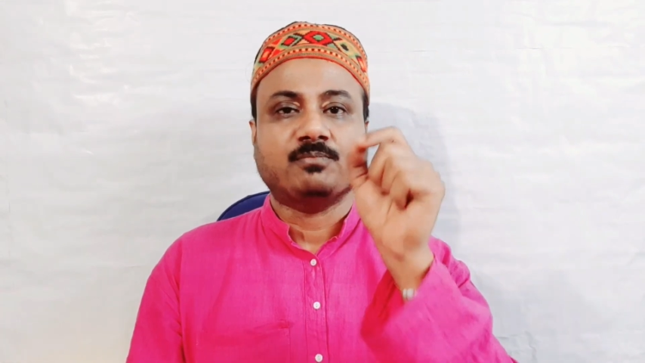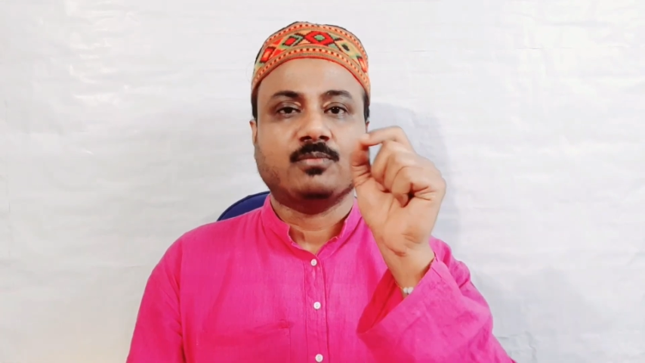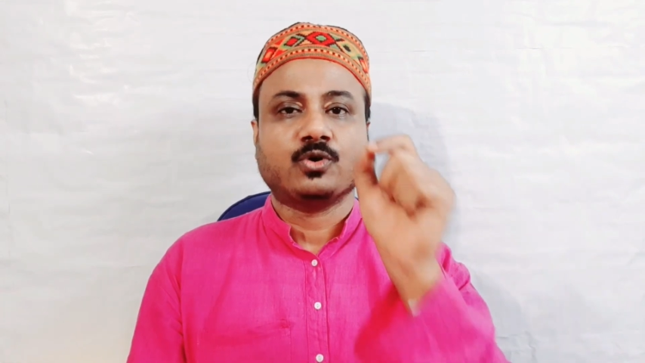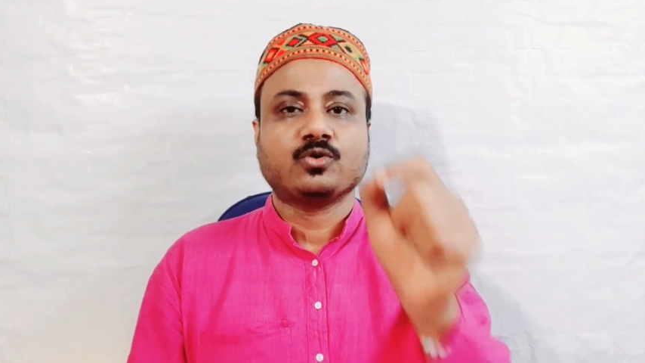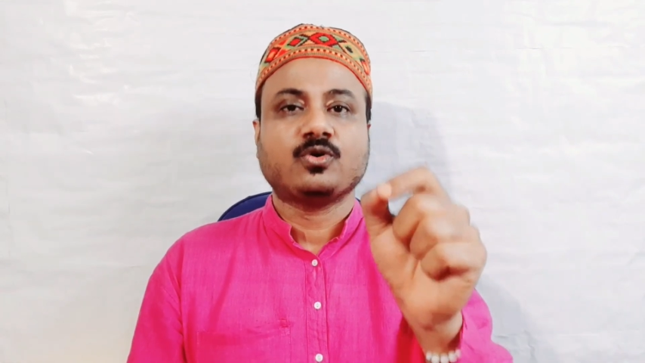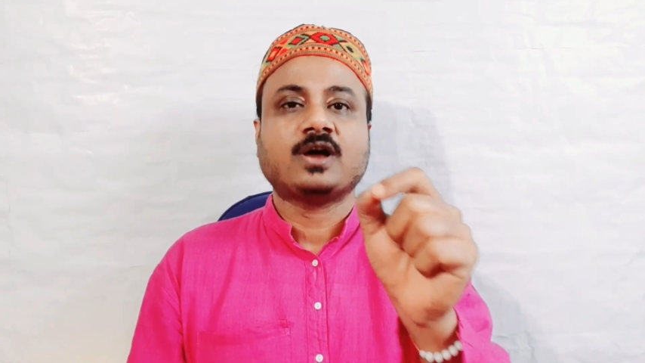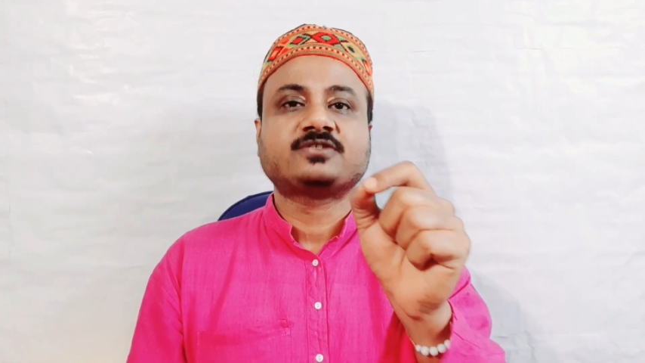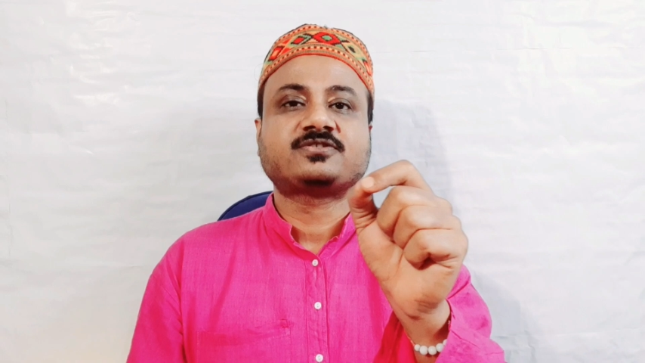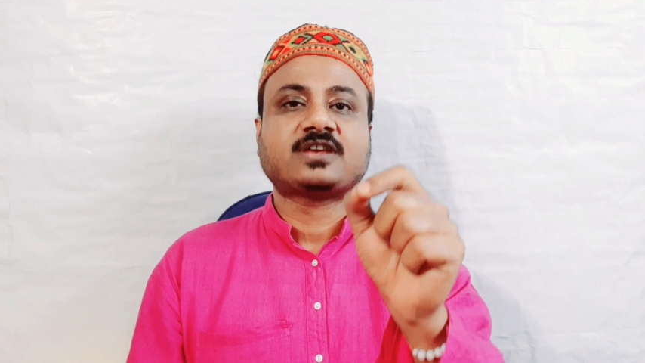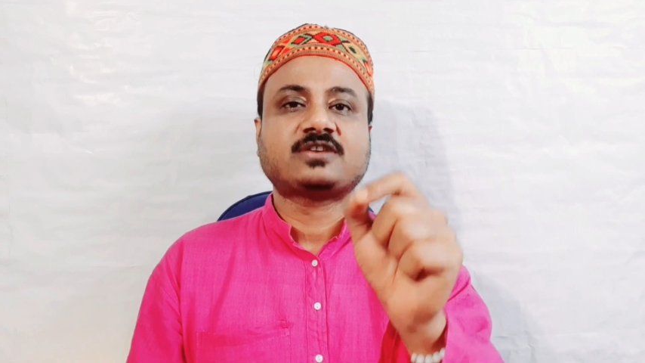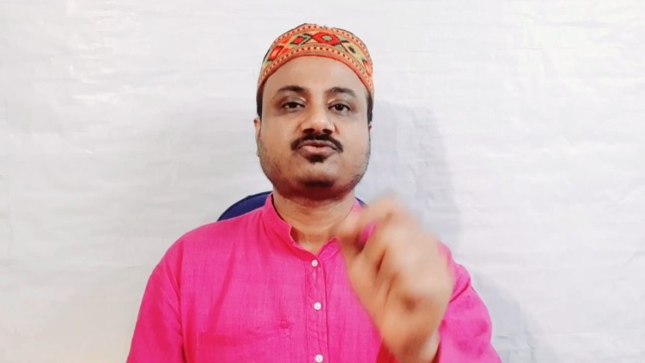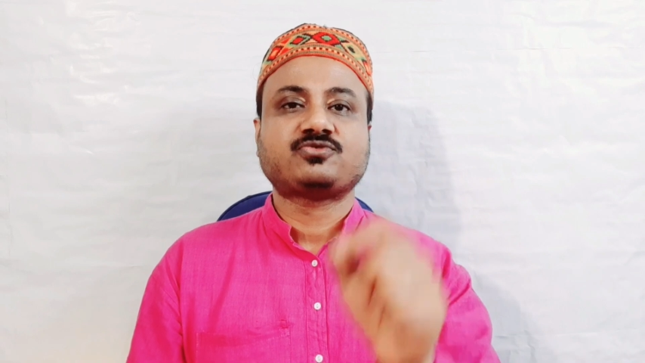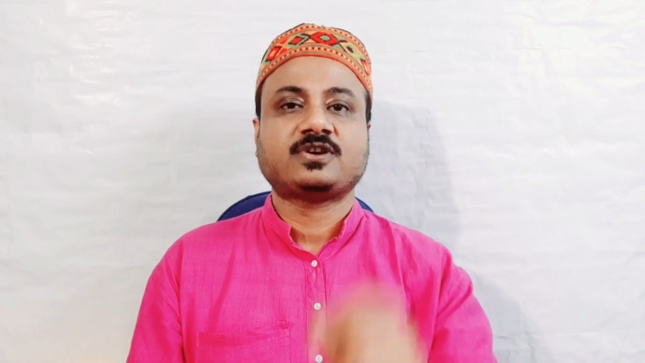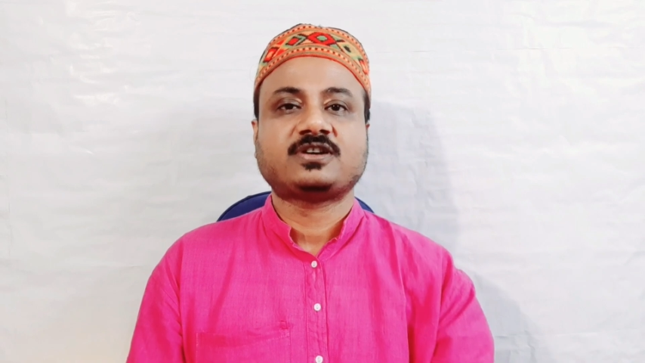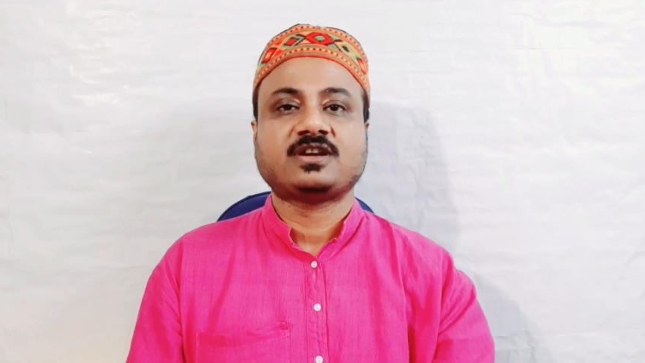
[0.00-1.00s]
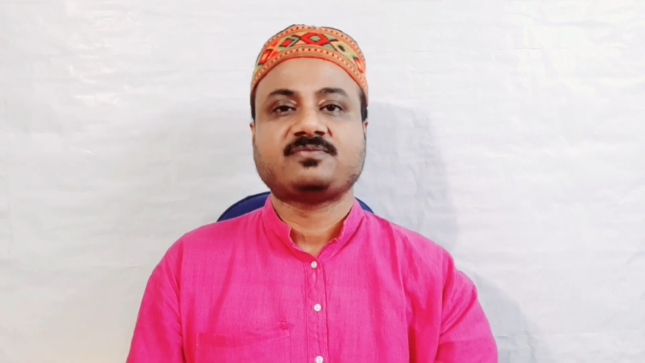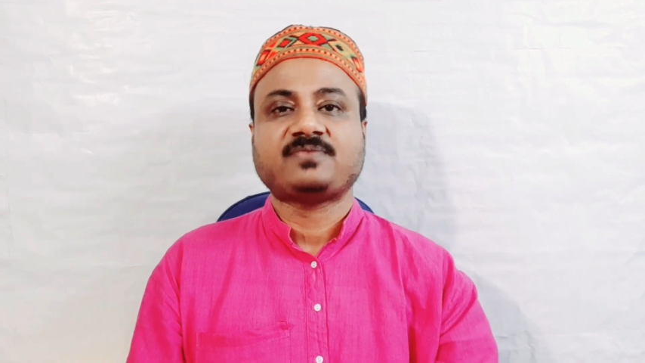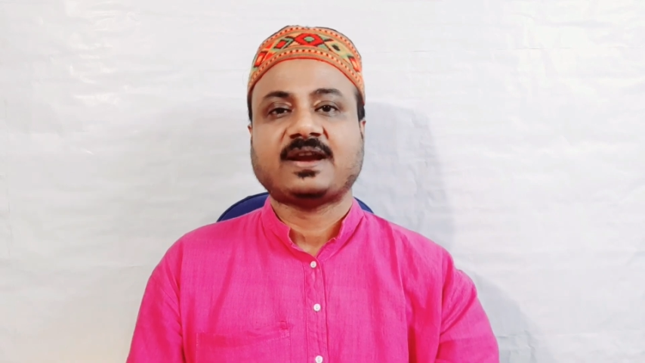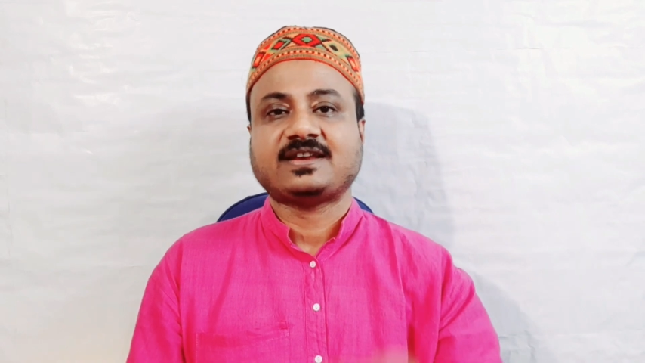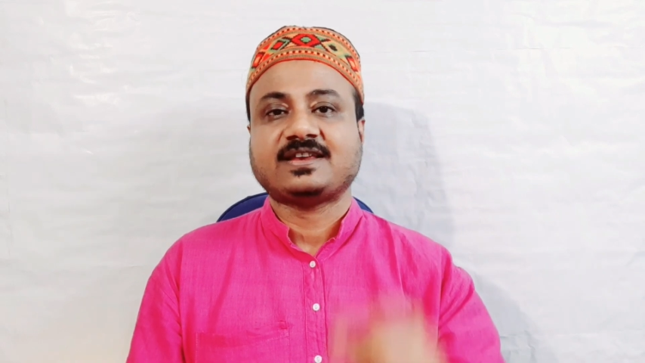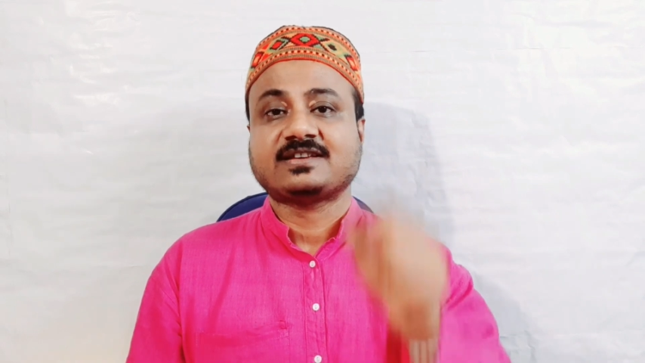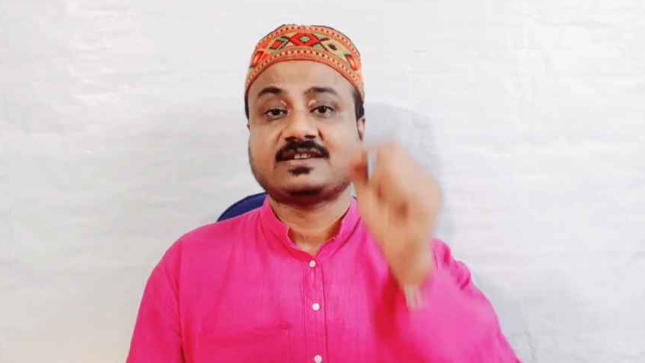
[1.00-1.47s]
মনো আনস্যাচুরেটেড
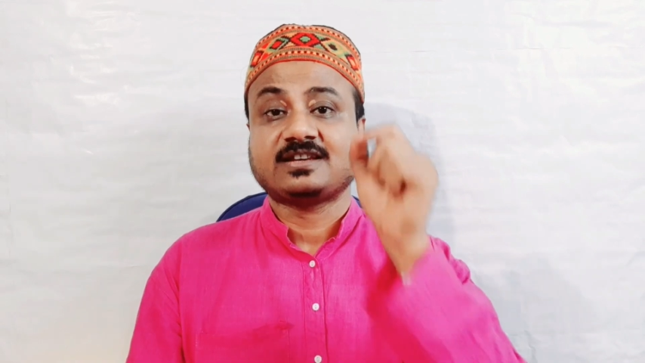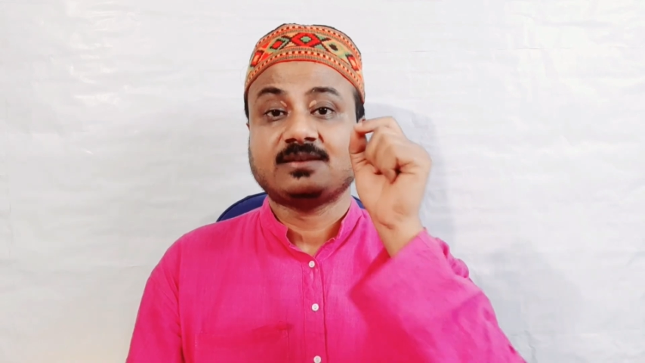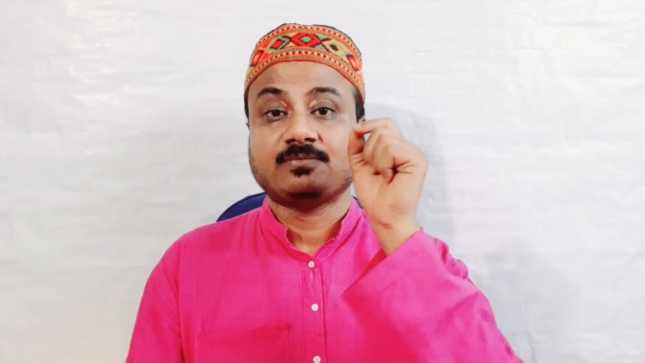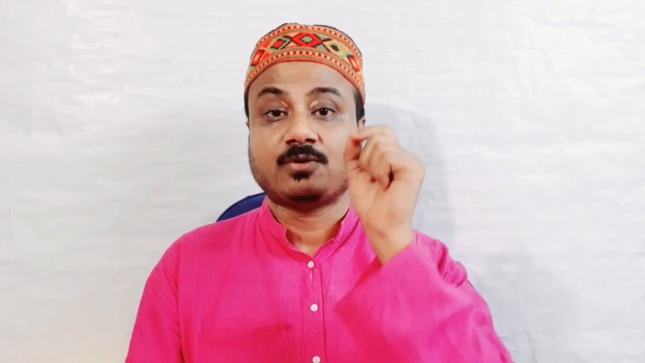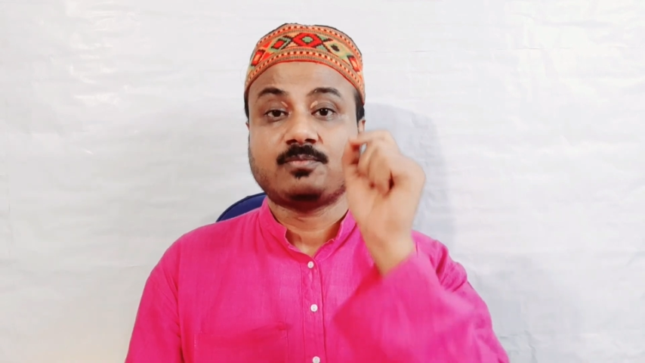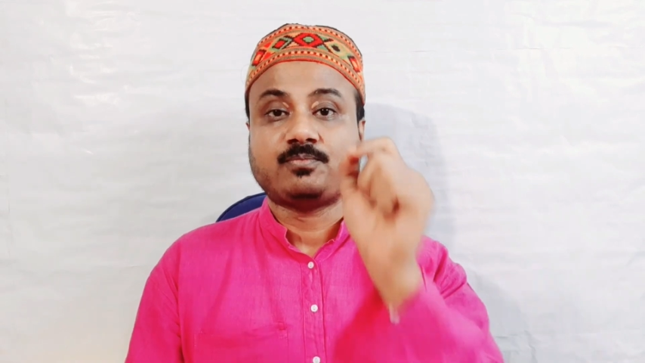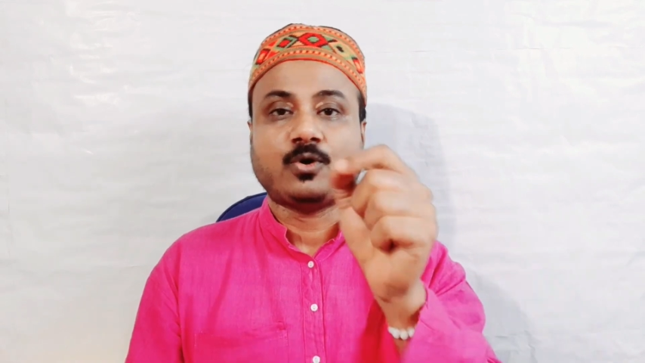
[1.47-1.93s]
ফ্যাটি অ্যাসিড এবং